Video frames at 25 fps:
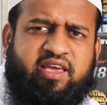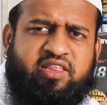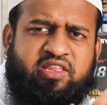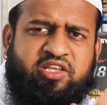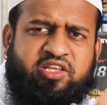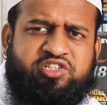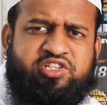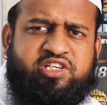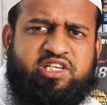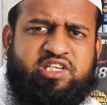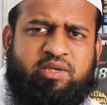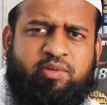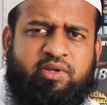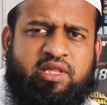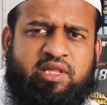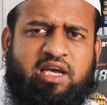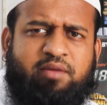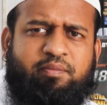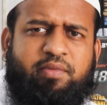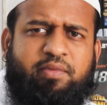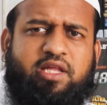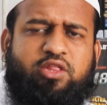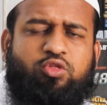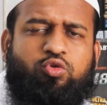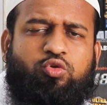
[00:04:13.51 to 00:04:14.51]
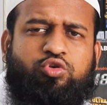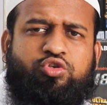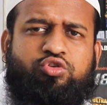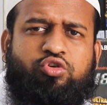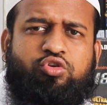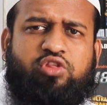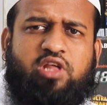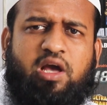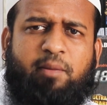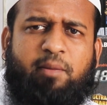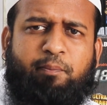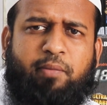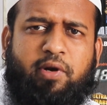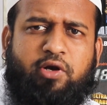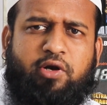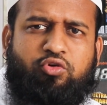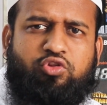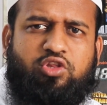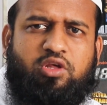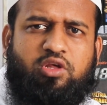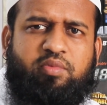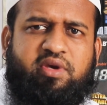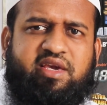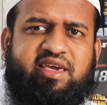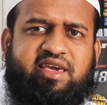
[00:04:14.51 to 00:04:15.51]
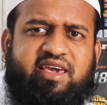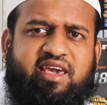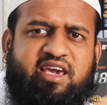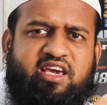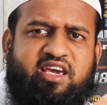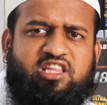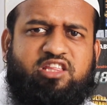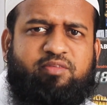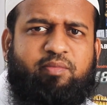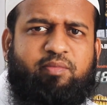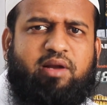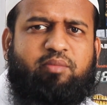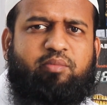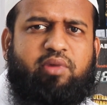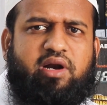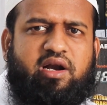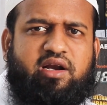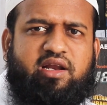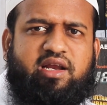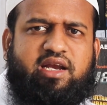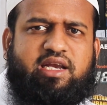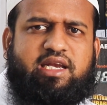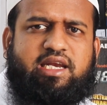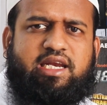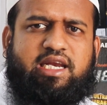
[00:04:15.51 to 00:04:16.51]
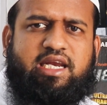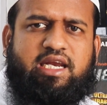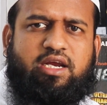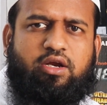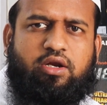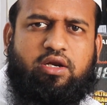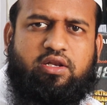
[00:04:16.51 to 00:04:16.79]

এসএসডি হিসেবে থাকবে দুইশো ছাপ্পান্ন জিবি কিংসম্যান ব্র্যান্ডের একটি